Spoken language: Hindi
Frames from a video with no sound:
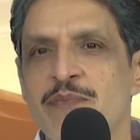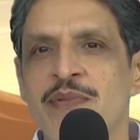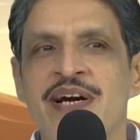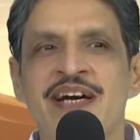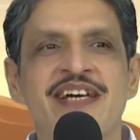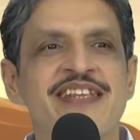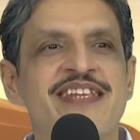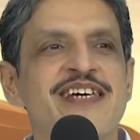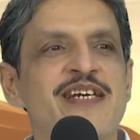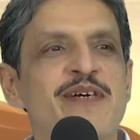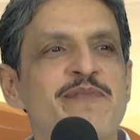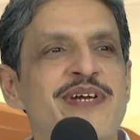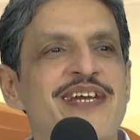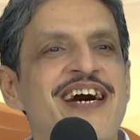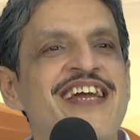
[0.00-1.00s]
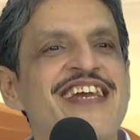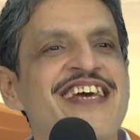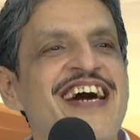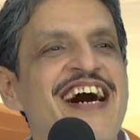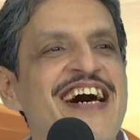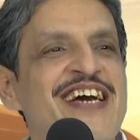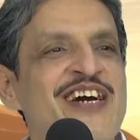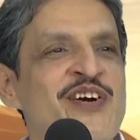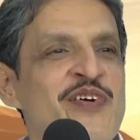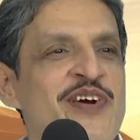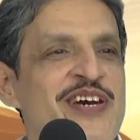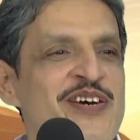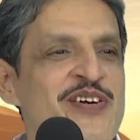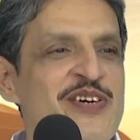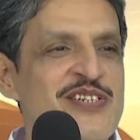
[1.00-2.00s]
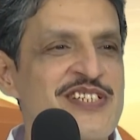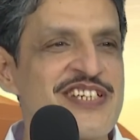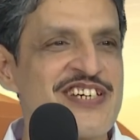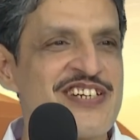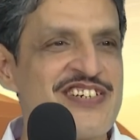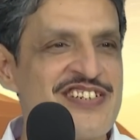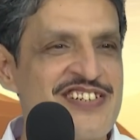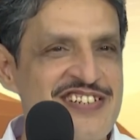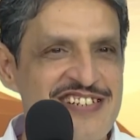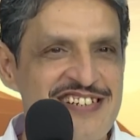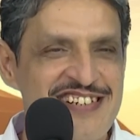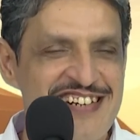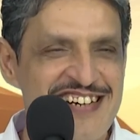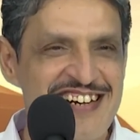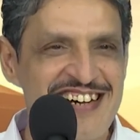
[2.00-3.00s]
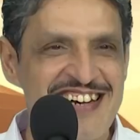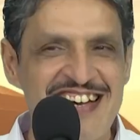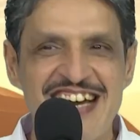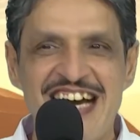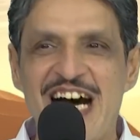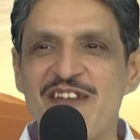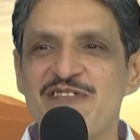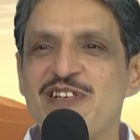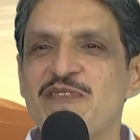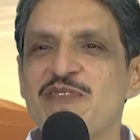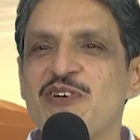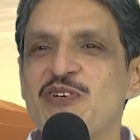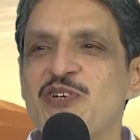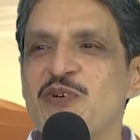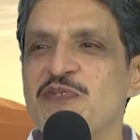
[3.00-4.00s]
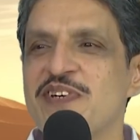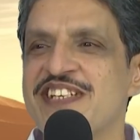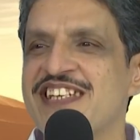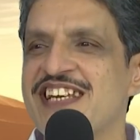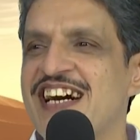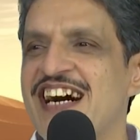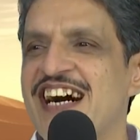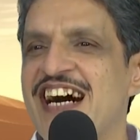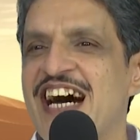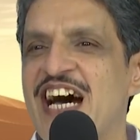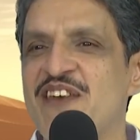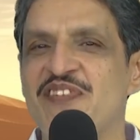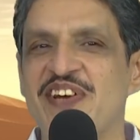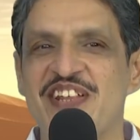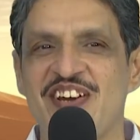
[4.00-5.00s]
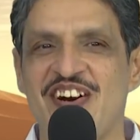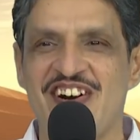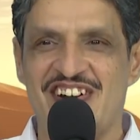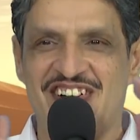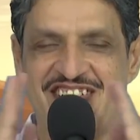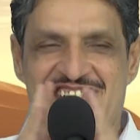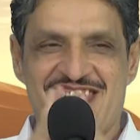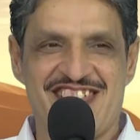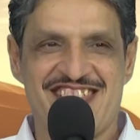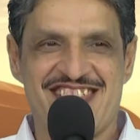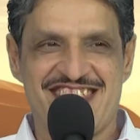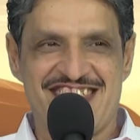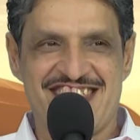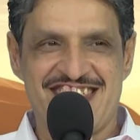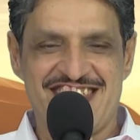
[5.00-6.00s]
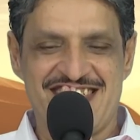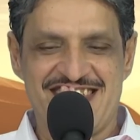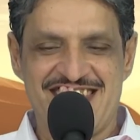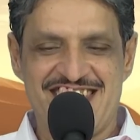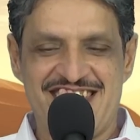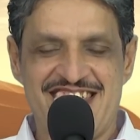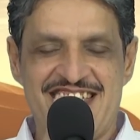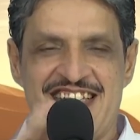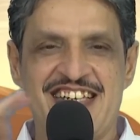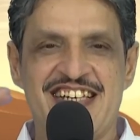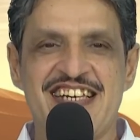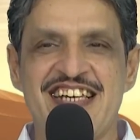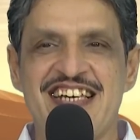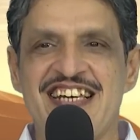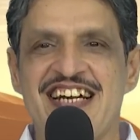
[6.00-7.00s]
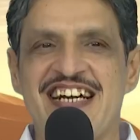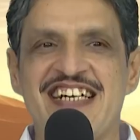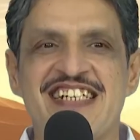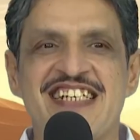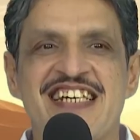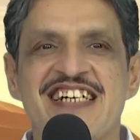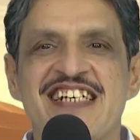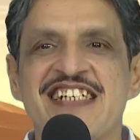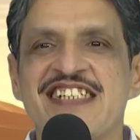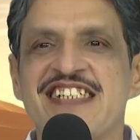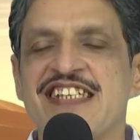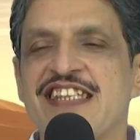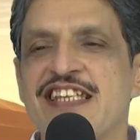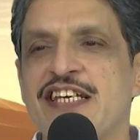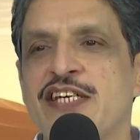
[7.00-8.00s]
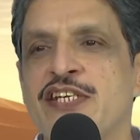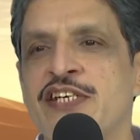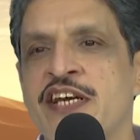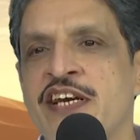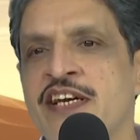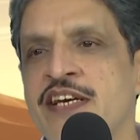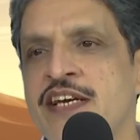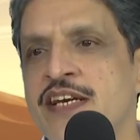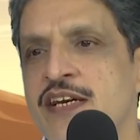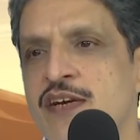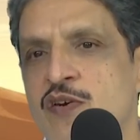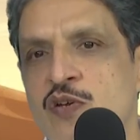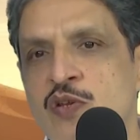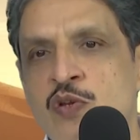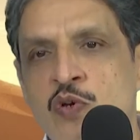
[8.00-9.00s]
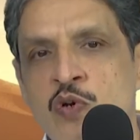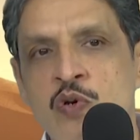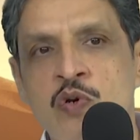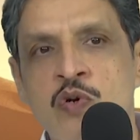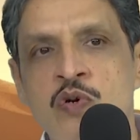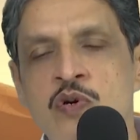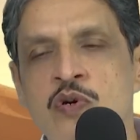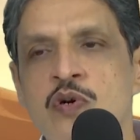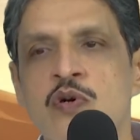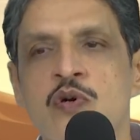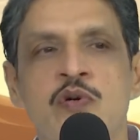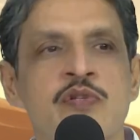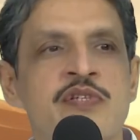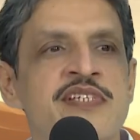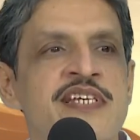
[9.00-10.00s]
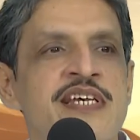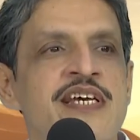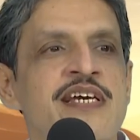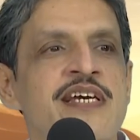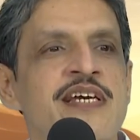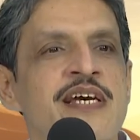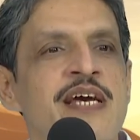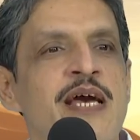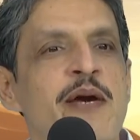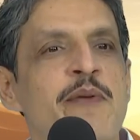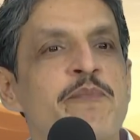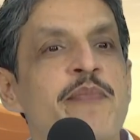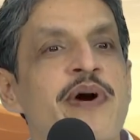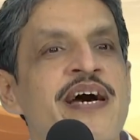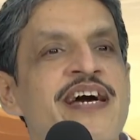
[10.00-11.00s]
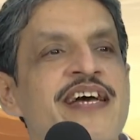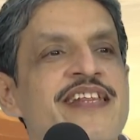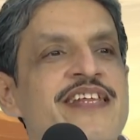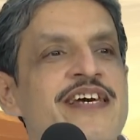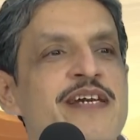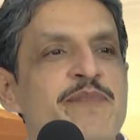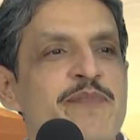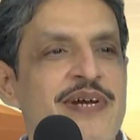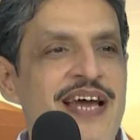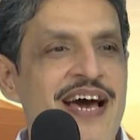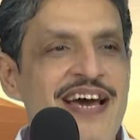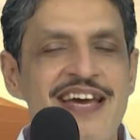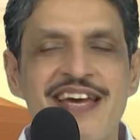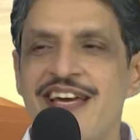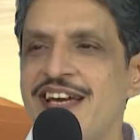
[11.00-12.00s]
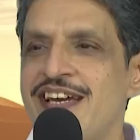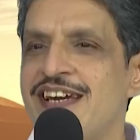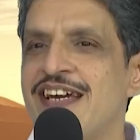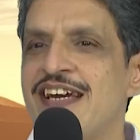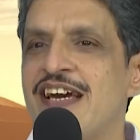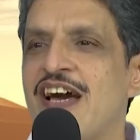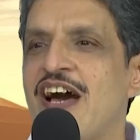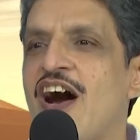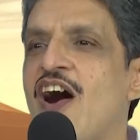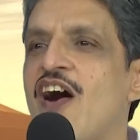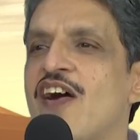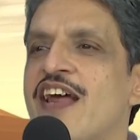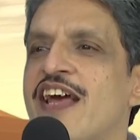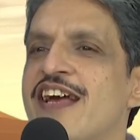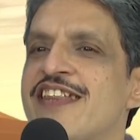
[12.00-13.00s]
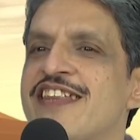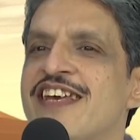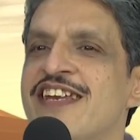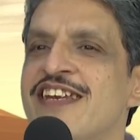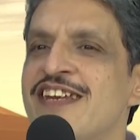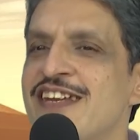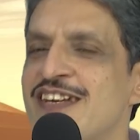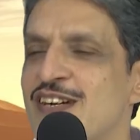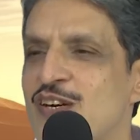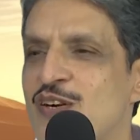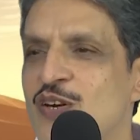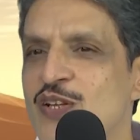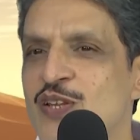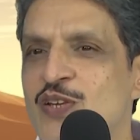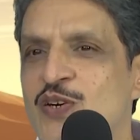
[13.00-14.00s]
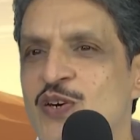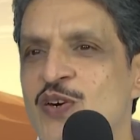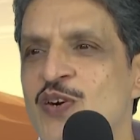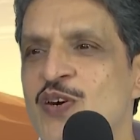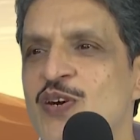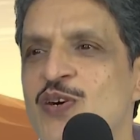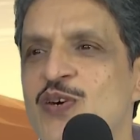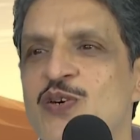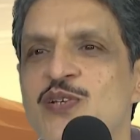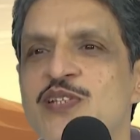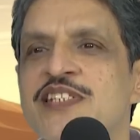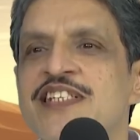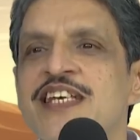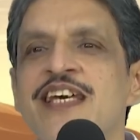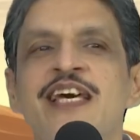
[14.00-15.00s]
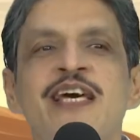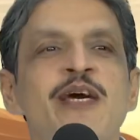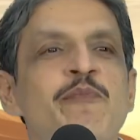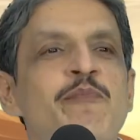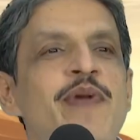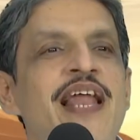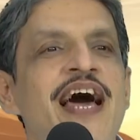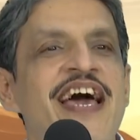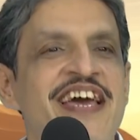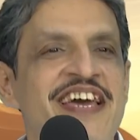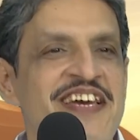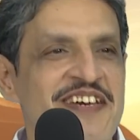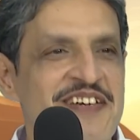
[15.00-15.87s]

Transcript: बेहतर बनाने आए हुए खोजियों आप सबको शुभेच्छा हैप्पी थॉट्स आज का संदेश है खुद को खुद से बेहतर बनाएं और एक दिन खुद को खुद से मिलाएं